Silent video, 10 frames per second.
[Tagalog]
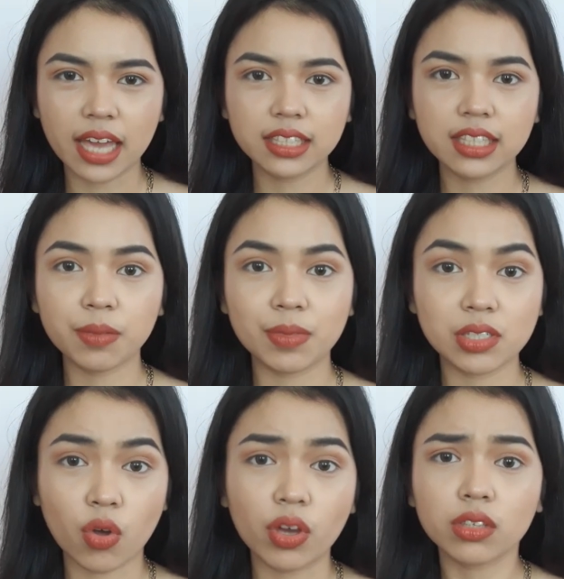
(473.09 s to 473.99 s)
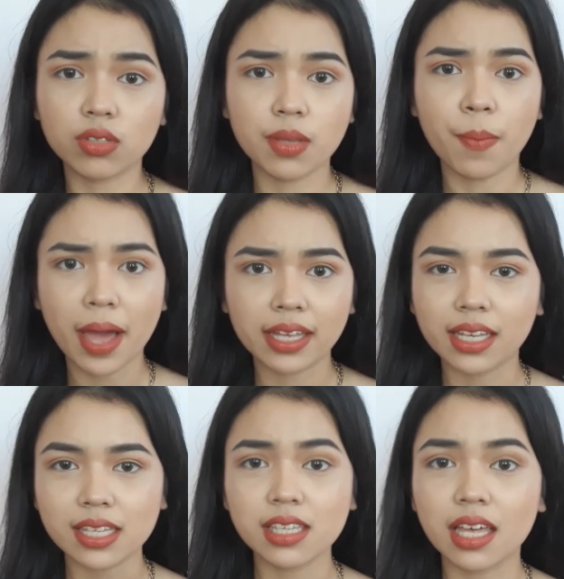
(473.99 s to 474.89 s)
I think mas okay to sa baggy
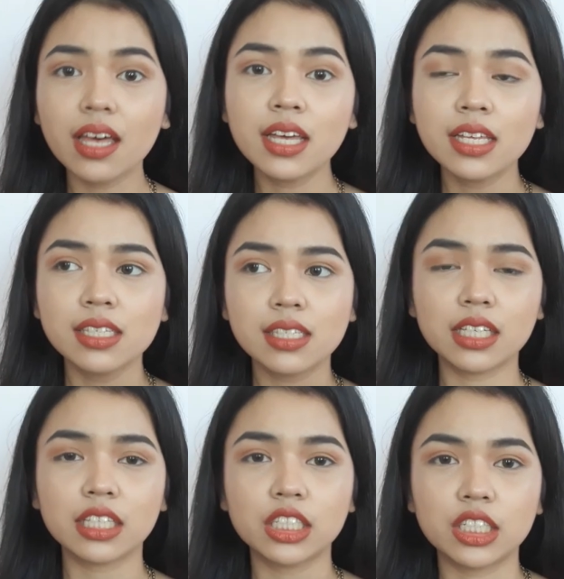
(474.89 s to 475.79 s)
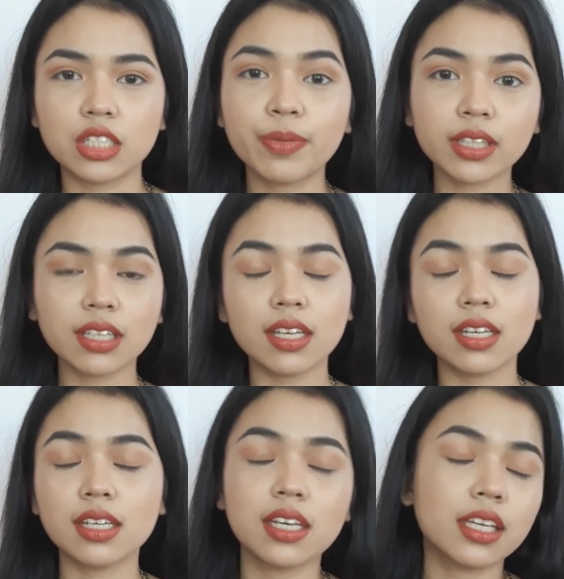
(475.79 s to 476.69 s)
kaysa skinny jeans. But
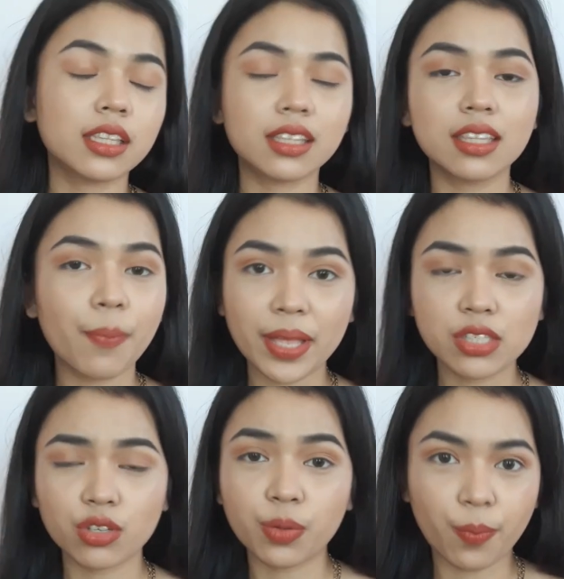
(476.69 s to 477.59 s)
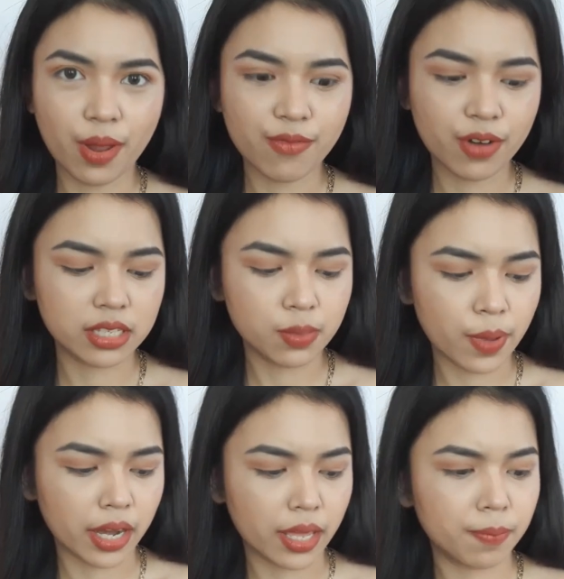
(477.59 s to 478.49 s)
it depends on your preference
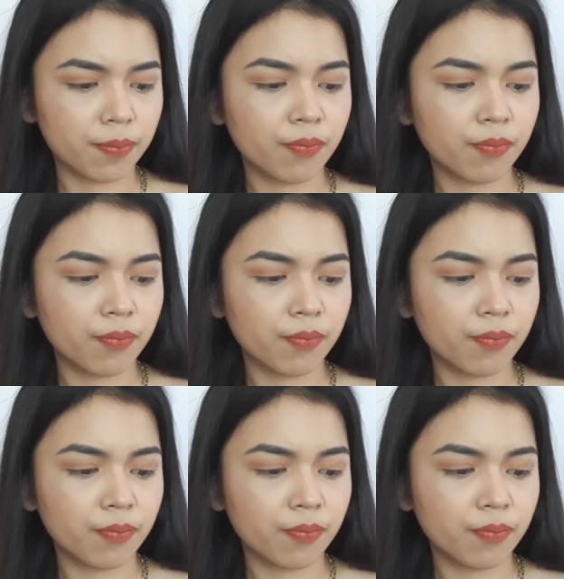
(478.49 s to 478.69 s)
pa rin.